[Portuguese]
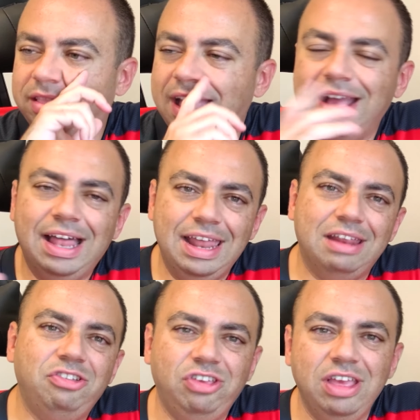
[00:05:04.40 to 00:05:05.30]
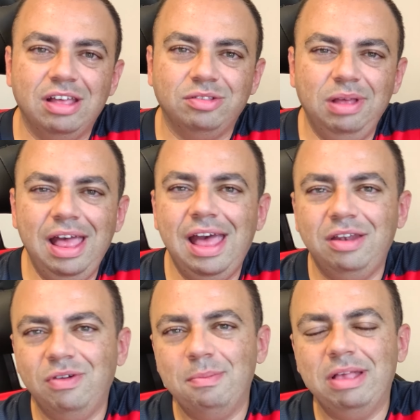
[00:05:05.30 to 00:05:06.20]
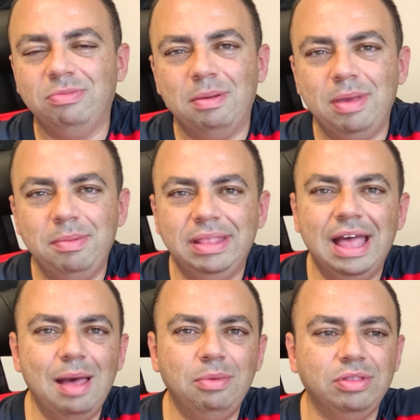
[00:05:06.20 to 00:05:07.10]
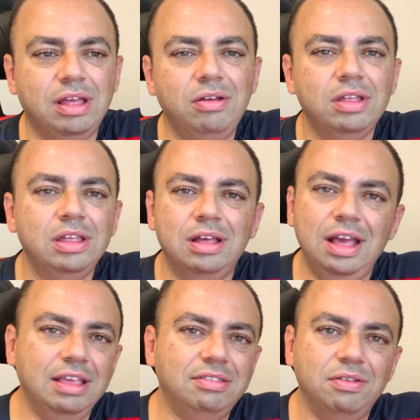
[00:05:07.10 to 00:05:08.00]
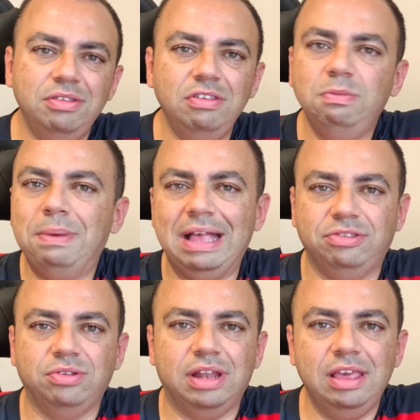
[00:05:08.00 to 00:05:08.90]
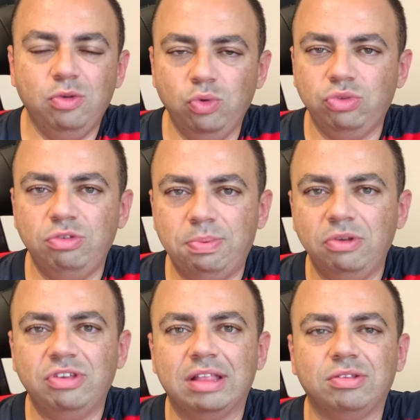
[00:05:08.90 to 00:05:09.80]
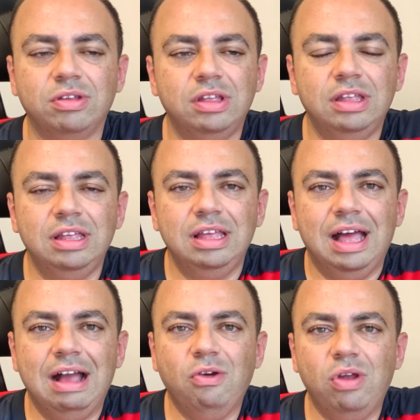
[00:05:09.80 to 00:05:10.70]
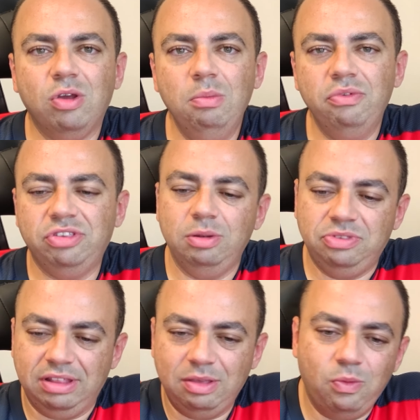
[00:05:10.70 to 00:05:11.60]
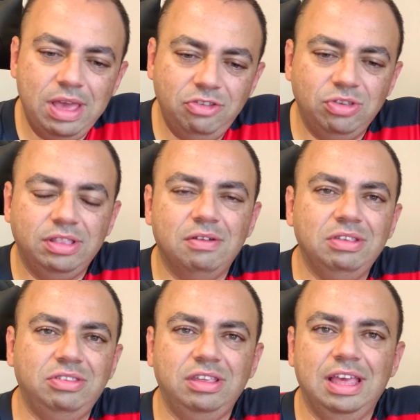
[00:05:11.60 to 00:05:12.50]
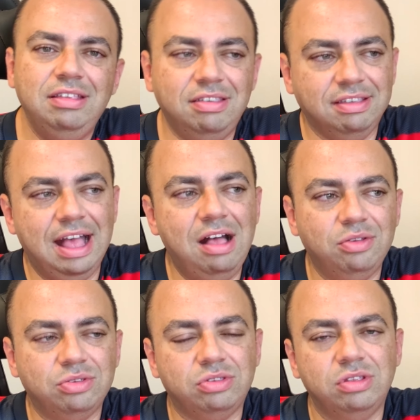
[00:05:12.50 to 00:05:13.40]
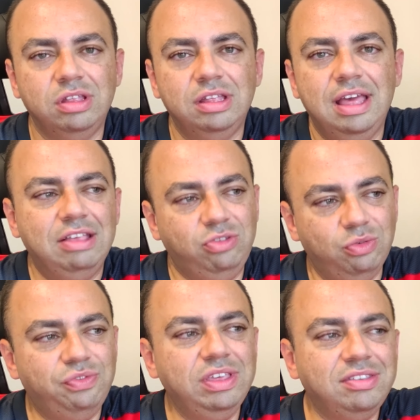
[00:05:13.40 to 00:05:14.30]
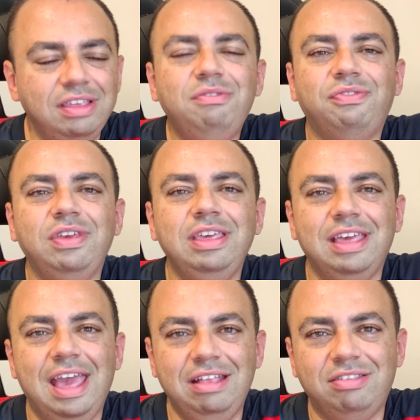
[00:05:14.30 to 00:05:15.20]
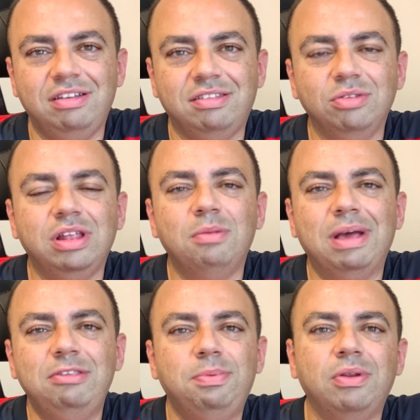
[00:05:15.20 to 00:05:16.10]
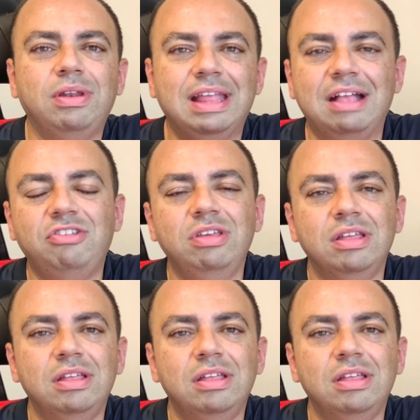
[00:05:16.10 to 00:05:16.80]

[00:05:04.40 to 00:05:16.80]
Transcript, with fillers: tem a galera chiando. Ah, não é mais uma BMW e tal. A questão é de espaço, né? E custo de projeto. Agora, como você não precisa ter o eixo, então assim, esses carros, SUVs, enfim, hatches, eles estão dando mais prioridade